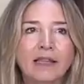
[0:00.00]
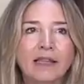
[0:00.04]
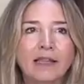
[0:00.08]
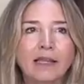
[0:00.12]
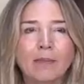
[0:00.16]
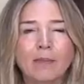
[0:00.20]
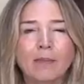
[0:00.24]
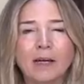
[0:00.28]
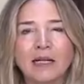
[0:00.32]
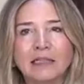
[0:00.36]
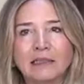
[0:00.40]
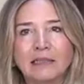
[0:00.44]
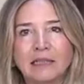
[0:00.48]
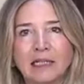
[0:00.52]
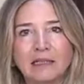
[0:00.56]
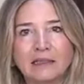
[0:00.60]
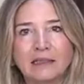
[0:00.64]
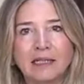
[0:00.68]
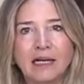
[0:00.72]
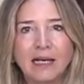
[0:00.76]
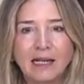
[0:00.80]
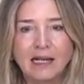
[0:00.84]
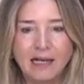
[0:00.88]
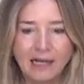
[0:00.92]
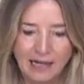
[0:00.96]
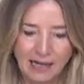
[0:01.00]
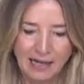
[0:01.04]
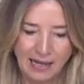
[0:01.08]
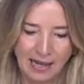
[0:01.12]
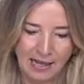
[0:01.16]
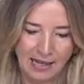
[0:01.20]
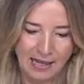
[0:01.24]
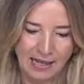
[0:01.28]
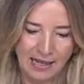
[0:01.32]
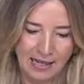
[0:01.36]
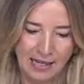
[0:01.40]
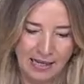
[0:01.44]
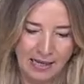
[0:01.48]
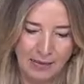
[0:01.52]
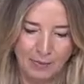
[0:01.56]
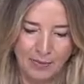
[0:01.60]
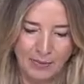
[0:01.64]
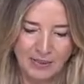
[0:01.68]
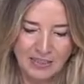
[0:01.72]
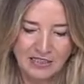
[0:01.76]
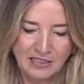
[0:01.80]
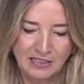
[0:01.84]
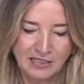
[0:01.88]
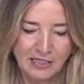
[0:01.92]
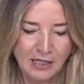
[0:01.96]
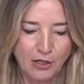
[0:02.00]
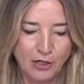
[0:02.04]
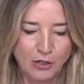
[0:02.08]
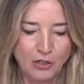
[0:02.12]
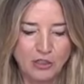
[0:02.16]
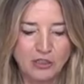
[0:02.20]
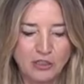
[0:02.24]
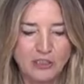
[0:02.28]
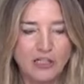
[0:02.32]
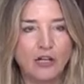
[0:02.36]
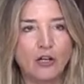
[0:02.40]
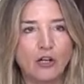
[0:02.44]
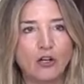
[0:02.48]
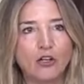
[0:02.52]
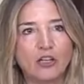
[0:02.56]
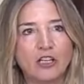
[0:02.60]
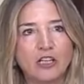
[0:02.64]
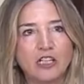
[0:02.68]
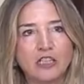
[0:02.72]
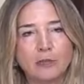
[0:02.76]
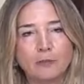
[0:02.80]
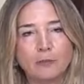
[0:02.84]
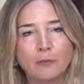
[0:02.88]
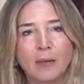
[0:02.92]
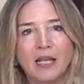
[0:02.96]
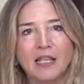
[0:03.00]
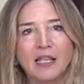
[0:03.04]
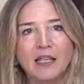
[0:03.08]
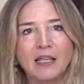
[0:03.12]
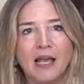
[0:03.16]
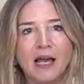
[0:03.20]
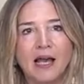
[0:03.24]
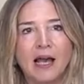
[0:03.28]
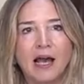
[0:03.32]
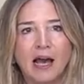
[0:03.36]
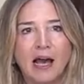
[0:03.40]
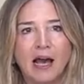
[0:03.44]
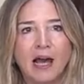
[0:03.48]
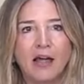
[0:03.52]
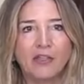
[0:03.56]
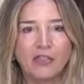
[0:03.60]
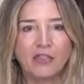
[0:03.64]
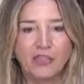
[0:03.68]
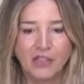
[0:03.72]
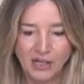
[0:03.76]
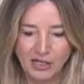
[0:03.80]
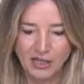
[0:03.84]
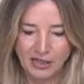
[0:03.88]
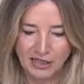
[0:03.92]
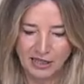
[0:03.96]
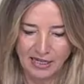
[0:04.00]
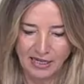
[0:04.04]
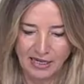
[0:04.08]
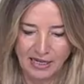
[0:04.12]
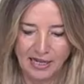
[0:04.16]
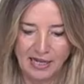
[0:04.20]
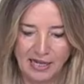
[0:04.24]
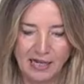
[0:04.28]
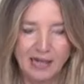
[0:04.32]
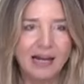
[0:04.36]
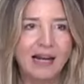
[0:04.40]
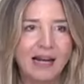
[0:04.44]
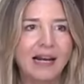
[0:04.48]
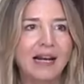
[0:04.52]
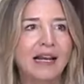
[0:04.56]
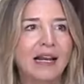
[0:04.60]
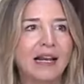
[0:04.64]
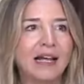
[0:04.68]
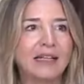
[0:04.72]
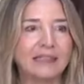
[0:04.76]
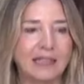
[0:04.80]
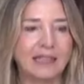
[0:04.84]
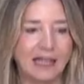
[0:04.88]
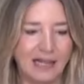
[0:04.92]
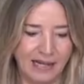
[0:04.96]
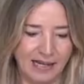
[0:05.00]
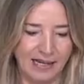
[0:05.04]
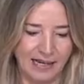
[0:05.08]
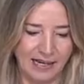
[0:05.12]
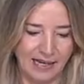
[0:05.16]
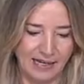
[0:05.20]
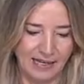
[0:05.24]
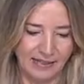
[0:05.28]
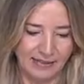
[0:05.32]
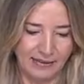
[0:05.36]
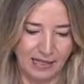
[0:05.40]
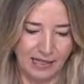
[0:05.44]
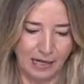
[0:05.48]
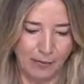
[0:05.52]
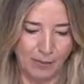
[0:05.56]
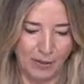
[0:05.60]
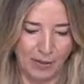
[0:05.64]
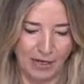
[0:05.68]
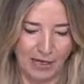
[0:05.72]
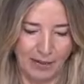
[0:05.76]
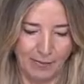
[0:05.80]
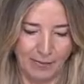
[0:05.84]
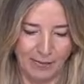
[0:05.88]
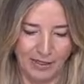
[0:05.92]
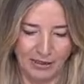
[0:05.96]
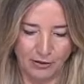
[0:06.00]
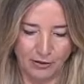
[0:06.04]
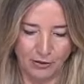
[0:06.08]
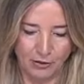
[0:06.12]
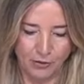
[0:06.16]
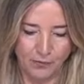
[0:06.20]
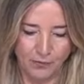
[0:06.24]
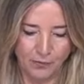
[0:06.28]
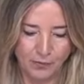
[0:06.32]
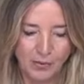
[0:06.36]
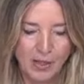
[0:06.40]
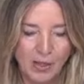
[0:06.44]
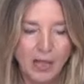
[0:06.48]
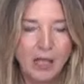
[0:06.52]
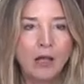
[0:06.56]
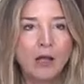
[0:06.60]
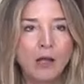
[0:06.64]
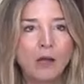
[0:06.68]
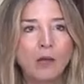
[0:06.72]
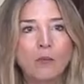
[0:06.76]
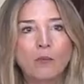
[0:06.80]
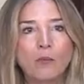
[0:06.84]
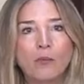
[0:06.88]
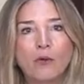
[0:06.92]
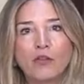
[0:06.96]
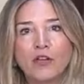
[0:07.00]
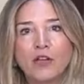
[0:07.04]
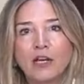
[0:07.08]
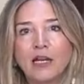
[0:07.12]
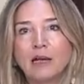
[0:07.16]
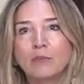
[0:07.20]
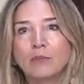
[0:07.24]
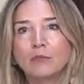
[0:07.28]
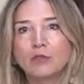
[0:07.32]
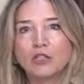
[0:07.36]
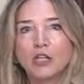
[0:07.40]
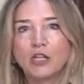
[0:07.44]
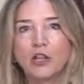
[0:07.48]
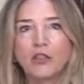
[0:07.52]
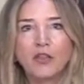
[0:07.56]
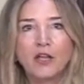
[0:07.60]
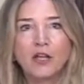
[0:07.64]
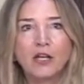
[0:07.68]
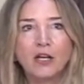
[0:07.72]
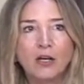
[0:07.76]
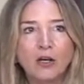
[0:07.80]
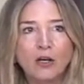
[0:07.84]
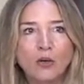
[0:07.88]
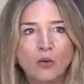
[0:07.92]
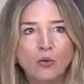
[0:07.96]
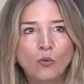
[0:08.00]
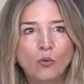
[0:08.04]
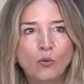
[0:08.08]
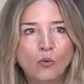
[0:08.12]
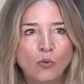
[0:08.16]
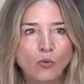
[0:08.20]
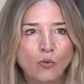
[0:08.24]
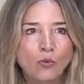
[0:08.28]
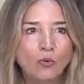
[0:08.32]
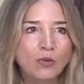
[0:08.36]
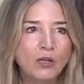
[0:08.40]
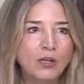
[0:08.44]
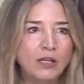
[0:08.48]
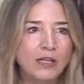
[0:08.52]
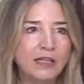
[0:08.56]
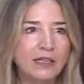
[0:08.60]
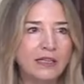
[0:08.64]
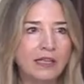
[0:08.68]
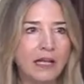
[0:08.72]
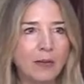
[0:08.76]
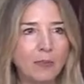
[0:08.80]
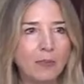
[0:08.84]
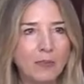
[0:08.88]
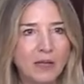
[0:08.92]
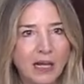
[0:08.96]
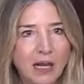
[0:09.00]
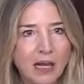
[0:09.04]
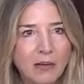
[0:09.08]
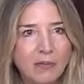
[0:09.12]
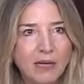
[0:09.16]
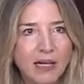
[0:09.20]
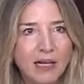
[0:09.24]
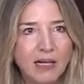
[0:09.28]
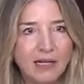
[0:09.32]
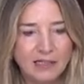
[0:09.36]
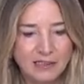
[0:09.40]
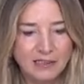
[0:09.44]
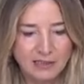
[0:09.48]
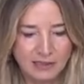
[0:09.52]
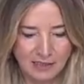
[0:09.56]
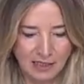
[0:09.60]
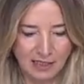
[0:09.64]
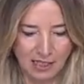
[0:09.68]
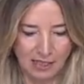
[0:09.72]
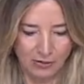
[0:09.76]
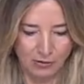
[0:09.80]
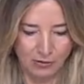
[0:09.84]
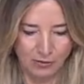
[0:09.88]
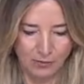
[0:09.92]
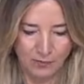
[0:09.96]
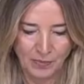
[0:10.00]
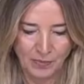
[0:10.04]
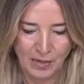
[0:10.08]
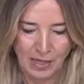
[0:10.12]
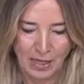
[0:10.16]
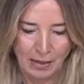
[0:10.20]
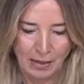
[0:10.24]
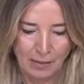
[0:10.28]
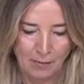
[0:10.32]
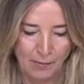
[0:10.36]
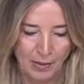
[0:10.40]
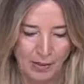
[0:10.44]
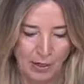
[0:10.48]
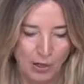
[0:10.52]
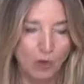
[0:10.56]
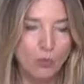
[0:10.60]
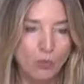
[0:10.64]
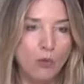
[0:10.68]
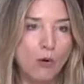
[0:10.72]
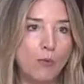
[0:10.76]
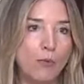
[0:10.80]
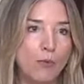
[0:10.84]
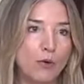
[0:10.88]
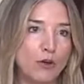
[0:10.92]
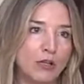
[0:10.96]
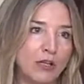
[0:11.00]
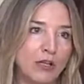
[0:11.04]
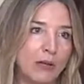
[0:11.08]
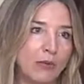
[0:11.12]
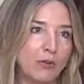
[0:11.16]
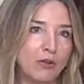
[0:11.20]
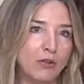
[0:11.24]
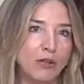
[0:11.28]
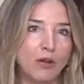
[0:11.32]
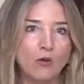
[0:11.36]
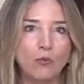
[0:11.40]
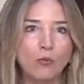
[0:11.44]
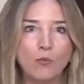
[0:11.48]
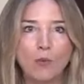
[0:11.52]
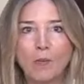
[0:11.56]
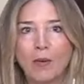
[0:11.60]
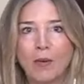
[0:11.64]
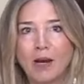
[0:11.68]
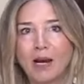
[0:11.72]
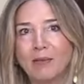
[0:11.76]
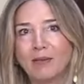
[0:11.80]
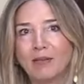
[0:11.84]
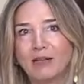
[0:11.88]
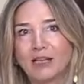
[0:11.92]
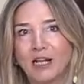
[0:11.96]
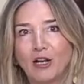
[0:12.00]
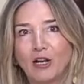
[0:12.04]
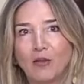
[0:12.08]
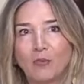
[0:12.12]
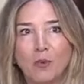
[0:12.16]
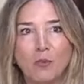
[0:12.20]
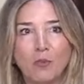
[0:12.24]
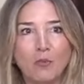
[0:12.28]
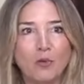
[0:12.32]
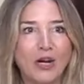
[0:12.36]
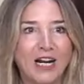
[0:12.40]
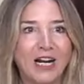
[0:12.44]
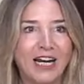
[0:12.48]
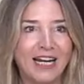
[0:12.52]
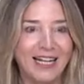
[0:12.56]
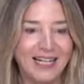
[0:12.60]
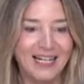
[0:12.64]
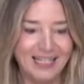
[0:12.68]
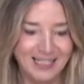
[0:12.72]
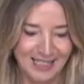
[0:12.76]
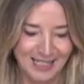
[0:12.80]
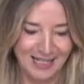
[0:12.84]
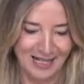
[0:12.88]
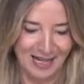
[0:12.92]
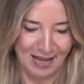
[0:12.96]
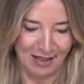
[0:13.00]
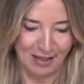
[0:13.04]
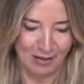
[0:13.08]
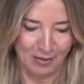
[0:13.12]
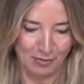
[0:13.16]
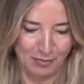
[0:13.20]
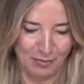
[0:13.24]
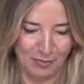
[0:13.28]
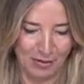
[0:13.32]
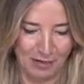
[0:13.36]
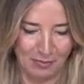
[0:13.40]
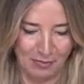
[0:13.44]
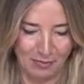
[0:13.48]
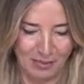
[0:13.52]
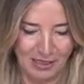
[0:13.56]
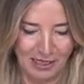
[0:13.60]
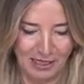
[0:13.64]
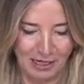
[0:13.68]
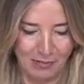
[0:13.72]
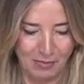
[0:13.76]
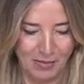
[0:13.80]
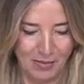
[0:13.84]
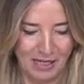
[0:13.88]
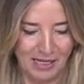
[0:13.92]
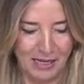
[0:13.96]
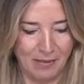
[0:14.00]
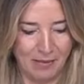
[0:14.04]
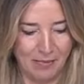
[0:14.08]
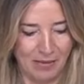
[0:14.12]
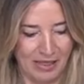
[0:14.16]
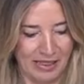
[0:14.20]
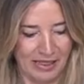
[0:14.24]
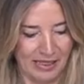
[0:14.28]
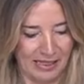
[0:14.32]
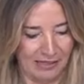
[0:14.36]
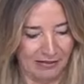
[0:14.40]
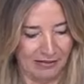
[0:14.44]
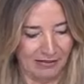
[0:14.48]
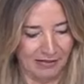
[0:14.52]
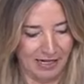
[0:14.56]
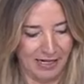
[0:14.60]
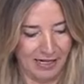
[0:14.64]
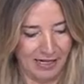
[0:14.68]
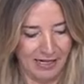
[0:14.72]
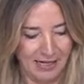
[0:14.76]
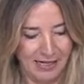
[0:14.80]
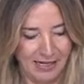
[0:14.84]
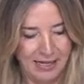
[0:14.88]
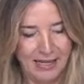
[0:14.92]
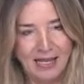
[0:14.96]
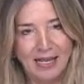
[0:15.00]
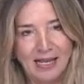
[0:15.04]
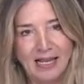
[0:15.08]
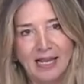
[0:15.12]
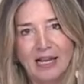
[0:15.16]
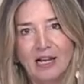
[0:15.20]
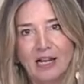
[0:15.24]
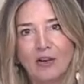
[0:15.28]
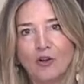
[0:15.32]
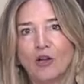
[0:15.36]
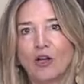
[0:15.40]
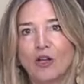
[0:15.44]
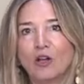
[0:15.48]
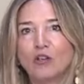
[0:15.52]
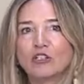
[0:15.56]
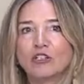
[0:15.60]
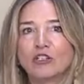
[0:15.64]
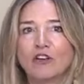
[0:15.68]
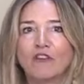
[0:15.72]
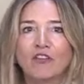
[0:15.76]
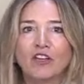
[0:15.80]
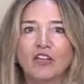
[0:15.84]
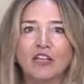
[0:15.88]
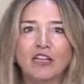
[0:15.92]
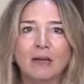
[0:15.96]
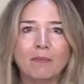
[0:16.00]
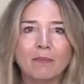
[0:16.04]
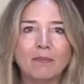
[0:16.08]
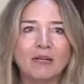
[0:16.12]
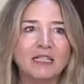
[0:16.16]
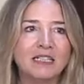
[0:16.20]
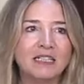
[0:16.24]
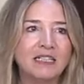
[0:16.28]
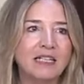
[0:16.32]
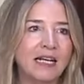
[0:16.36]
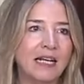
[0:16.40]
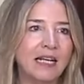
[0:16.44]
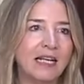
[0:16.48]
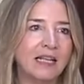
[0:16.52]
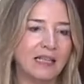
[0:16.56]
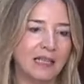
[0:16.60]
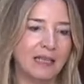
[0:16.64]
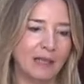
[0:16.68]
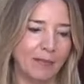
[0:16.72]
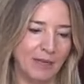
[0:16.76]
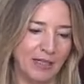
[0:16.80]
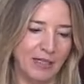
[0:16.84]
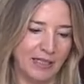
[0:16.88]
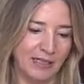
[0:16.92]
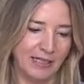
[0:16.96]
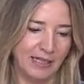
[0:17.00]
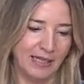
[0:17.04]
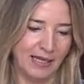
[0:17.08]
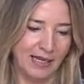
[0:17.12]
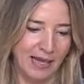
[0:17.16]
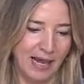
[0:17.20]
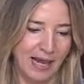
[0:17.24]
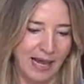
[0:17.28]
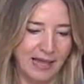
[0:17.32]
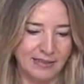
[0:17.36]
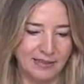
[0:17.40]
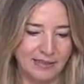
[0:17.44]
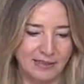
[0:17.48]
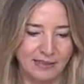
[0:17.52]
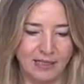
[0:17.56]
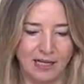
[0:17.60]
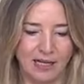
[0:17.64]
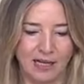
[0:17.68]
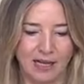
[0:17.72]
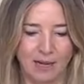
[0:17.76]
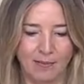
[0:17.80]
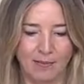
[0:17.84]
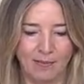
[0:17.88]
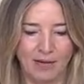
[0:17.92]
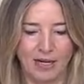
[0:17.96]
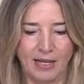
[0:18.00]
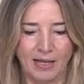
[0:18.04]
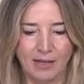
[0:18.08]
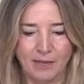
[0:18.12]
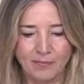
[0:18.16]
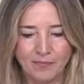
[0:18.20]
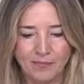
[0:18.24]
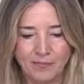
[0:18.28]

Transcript: de maltratar el prestigio exterior de España a cenar la tarea del Parlamento. Podríamos hacer un interminable listado, pero como portavoz del Grupo Parlamentario Popular en el Senado, permítanme que me centre en lo que nos afecta más directamente a esta Cámara.